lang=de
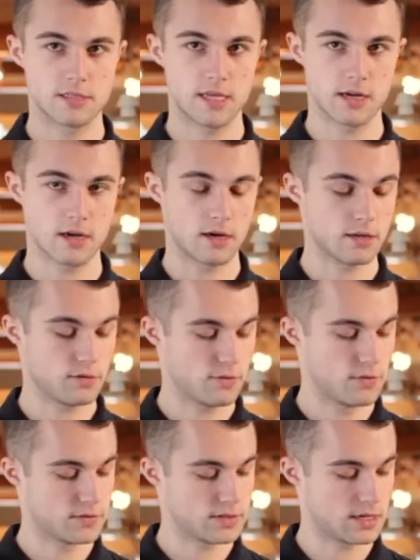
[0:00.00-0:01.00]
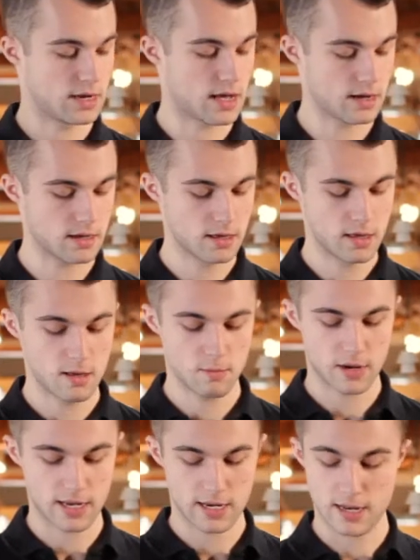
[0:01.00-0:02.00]
ca. 1,15 lang.
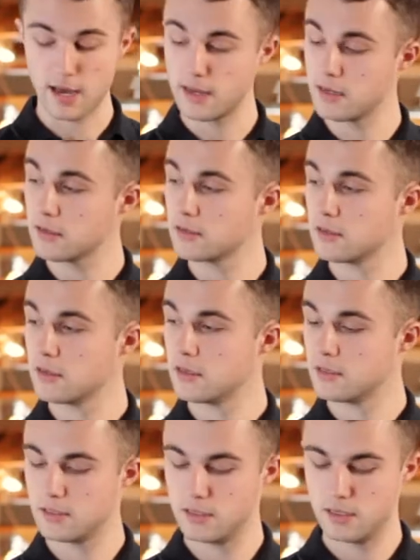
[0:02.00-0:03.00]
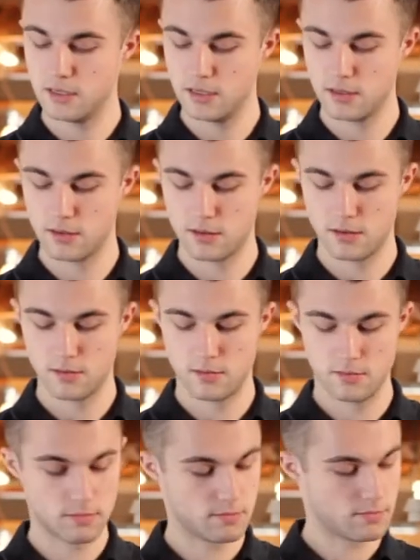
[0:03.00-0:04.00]
Bei der kleineren sind die
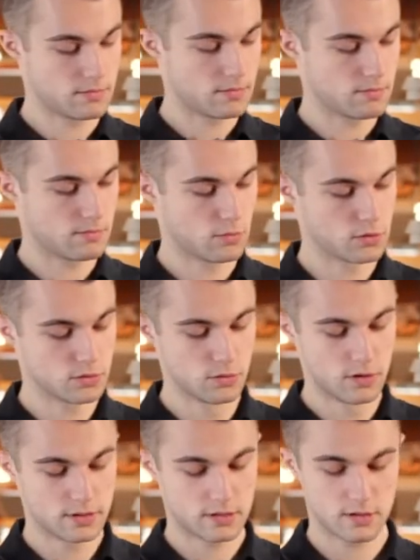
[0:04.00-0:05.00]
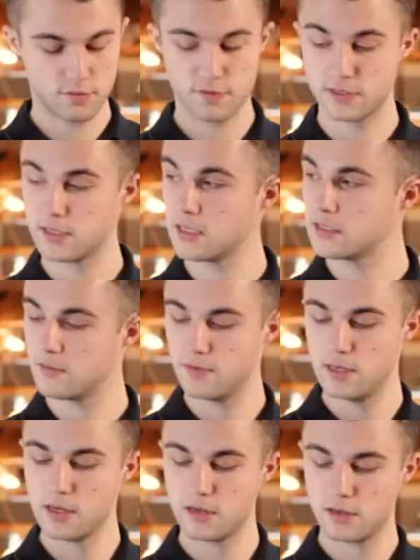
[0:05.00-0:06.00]
Module nicht versetzt wie hier,